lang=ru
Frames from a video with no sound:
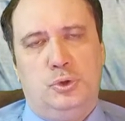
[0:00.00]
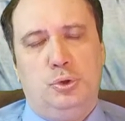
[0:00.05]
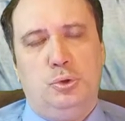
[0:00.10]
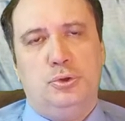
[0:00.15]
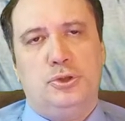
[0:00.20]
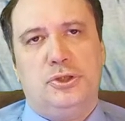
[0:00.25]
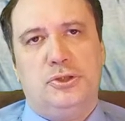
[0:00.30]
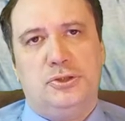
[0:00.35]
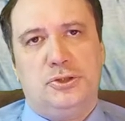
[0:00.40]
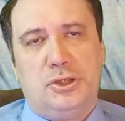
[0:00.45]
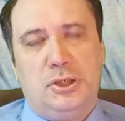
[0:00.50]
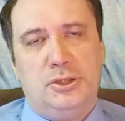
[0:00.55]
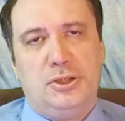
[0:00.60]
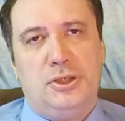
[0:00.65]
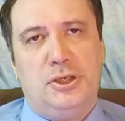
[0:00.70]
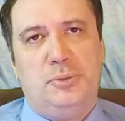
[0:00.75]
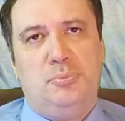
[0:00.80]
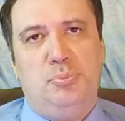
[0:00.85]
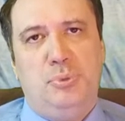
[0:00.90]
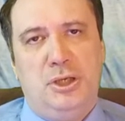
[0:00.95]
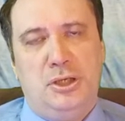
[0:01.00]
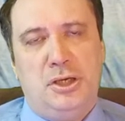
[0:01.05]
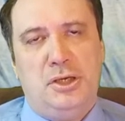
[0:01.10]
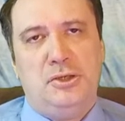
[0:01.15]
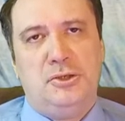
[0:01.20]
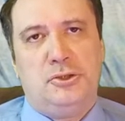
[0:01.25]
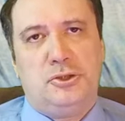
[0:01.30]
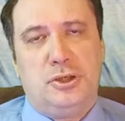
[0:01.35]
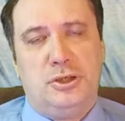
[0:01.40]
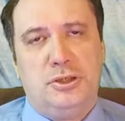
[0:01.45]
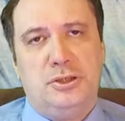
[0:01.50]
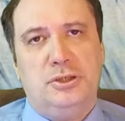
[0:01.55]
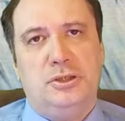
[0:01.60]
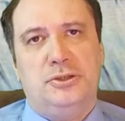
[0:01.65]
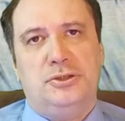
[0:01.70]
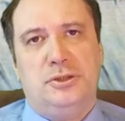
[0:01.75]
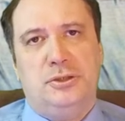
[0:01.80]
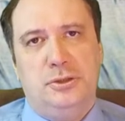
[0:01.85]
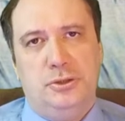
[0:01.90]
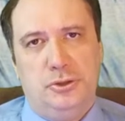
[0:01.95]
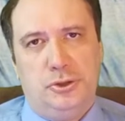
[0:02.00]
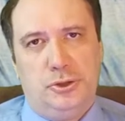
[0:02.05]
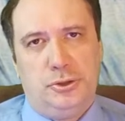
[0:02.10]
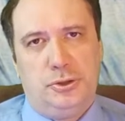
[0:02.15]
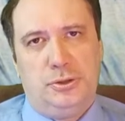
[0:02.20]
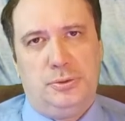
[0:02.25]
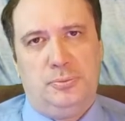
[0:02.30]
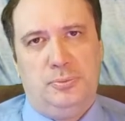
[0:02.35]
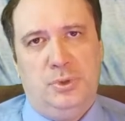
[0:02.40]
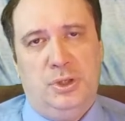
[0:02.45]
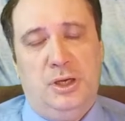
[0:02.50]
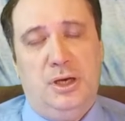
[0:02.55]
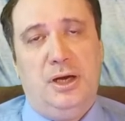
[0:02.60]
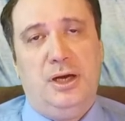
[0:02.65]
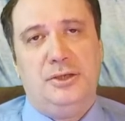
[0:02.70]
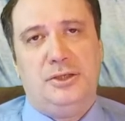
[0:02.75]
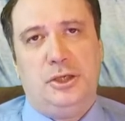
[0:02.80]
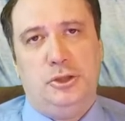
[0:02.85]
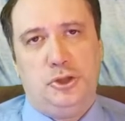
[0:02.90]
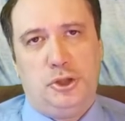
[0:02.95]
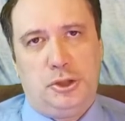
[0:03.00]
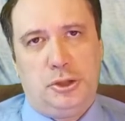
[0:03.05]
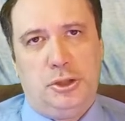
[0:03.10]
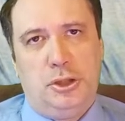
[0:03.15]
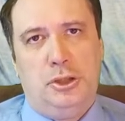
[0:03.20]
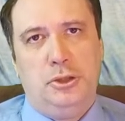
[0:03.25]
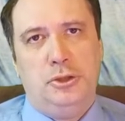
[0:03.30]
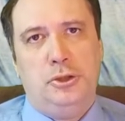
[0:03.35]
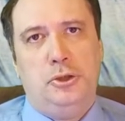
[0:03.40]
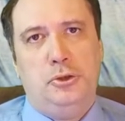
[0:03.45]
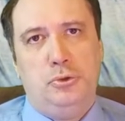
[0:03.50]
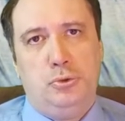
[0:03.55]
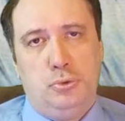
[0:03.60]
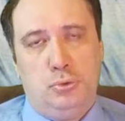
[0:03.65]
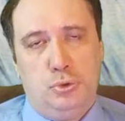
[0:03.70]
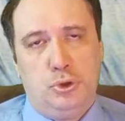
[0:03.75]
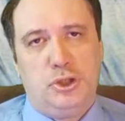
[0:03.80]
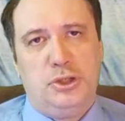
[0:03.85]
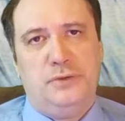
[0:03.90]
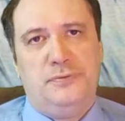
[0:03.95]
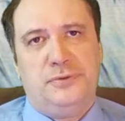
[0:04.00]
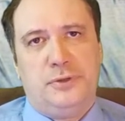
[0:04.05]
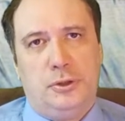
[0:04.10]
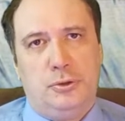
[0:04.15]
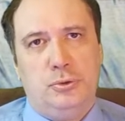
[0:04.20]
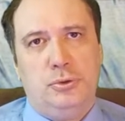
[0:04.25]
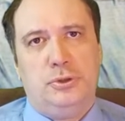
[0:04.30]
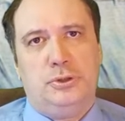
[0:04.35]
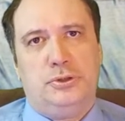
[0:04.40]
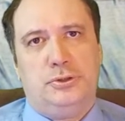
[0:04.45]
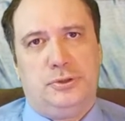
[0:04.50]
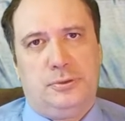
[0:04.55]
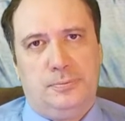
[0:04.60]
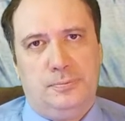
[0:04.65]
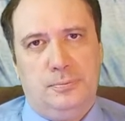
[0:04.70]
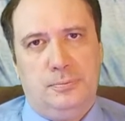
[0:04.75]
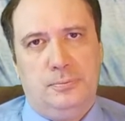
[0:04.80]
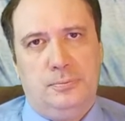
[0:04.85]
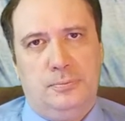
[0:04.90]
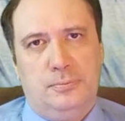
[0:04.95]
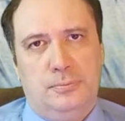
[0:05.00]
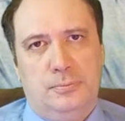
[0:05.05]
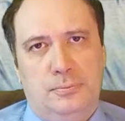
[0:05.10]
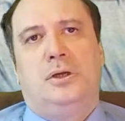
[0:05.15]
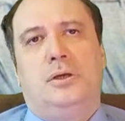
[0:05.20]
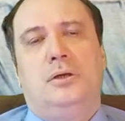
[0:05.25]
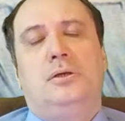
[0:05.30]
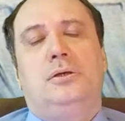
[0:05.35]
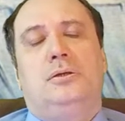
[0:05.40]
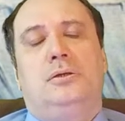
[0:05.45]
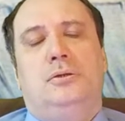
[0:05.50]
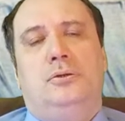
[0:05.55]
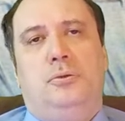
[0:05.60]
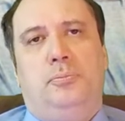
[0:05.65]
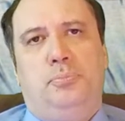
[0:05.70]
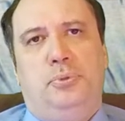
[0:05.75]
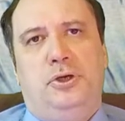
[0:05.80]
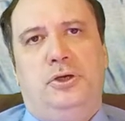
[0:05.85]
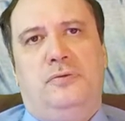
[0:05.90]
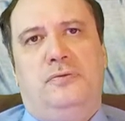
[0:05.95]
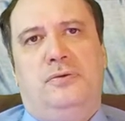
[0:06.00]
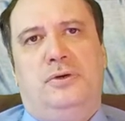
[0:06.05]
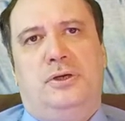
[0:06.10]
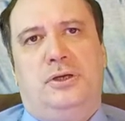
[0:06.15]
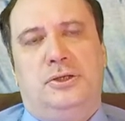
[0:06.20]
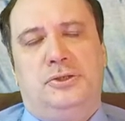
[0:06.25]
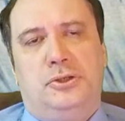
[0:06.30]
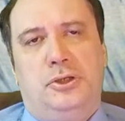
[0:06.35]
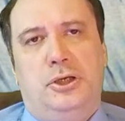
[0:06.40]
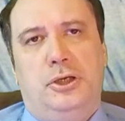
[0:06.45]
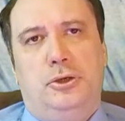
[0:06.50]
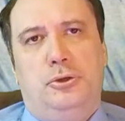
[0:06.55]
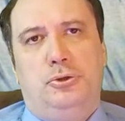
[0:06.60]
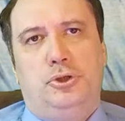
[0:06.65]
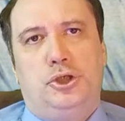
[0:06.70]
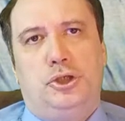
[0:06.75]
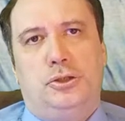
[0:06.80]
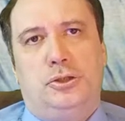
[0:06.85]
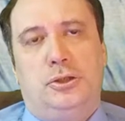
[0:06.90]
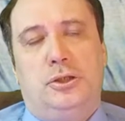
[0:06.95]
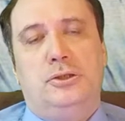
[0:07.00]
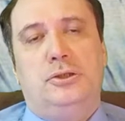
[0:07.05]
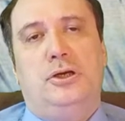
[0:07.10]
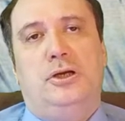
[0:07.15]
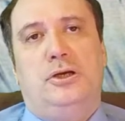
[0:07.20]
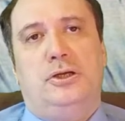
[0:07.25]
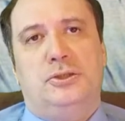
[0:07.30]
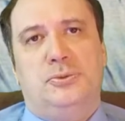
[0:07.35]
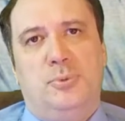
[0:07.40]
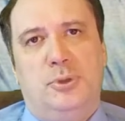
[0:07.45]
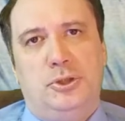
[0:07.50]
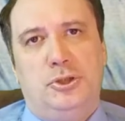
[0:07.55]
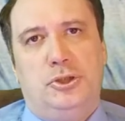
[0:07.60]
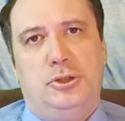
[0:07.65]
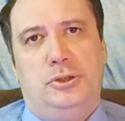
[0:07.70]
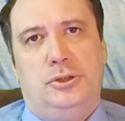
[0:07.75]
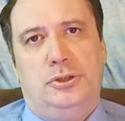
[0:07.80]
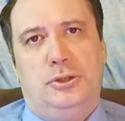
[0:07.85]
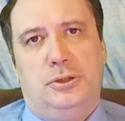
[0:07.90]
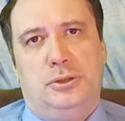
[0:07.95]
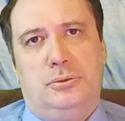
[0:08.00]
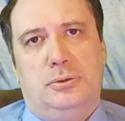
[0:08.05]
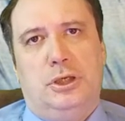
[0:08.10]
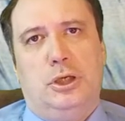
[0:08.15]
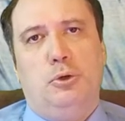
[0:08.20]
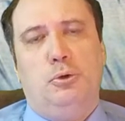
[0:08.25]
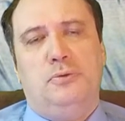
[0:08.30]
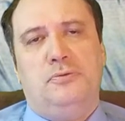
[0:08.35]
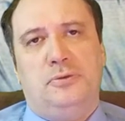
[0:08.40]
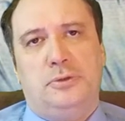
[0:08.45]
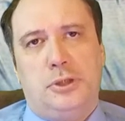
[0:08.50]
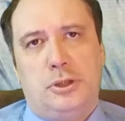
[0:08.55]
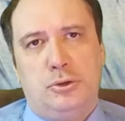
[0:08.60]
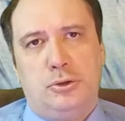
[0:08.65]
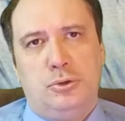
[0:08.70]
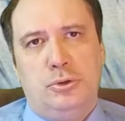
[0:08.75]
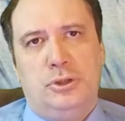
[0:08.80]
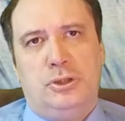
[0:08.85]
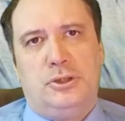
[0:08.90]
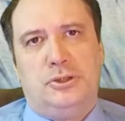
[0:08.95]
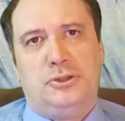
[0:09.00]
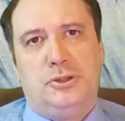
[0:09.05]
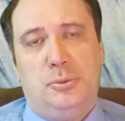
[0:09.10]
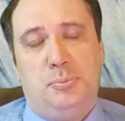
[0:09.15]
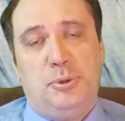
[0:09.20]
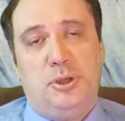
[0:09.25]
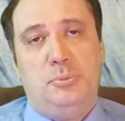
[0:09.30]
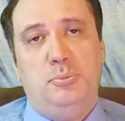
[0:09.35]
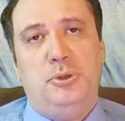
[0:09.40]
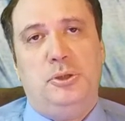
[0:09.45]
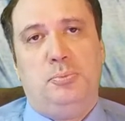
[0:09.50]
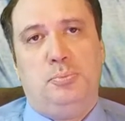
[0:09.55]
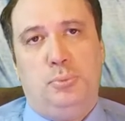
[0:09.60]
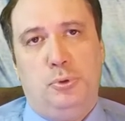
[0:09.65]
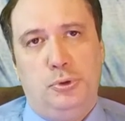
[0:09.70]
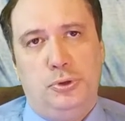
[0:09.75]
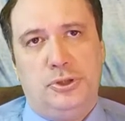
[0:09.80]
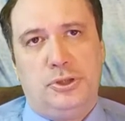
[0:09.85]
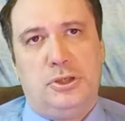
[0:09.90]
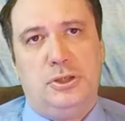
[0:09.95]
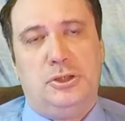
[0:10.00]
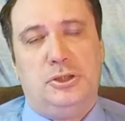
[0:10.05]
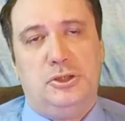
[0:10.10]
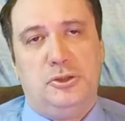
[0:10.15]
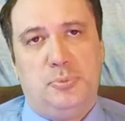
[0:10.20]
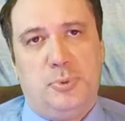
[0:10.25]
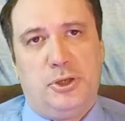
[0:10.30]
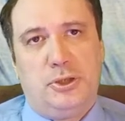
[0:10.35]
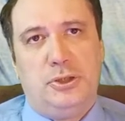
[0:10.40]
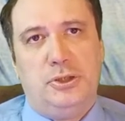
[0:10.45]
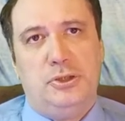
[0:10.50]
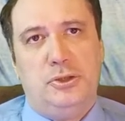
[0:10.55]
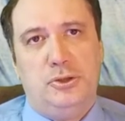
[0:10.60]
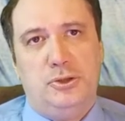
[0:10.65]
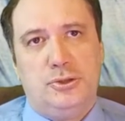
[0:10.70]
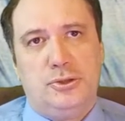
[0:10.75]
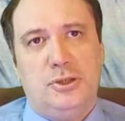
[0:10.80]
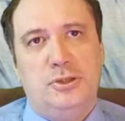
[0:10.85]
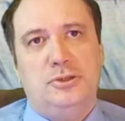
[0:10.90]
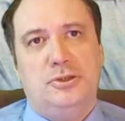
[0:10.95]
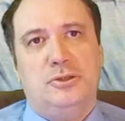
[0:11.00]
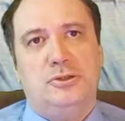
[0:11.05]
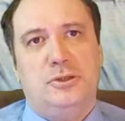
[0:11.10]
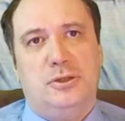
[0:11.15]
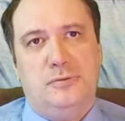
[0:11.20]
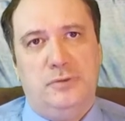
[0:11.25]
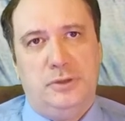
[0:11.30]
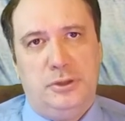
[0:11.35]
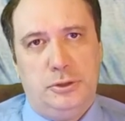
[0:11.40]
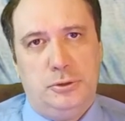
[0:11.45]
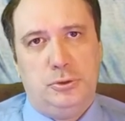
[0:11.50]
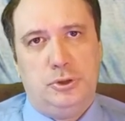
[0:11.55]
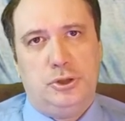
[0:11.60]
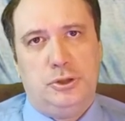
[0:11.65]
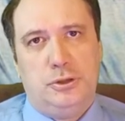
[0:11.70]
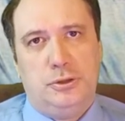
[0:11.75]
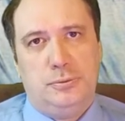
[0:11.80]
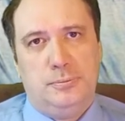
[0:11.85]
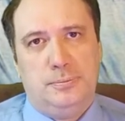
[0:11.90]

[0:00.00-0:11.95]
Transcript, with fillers: должен сказать меня несколько озадачил, хотя читал ее уже и второй раз. Но первый раз я ее читал для развлечения, а вот второй раз на предмет поиска конспирологической составляющей.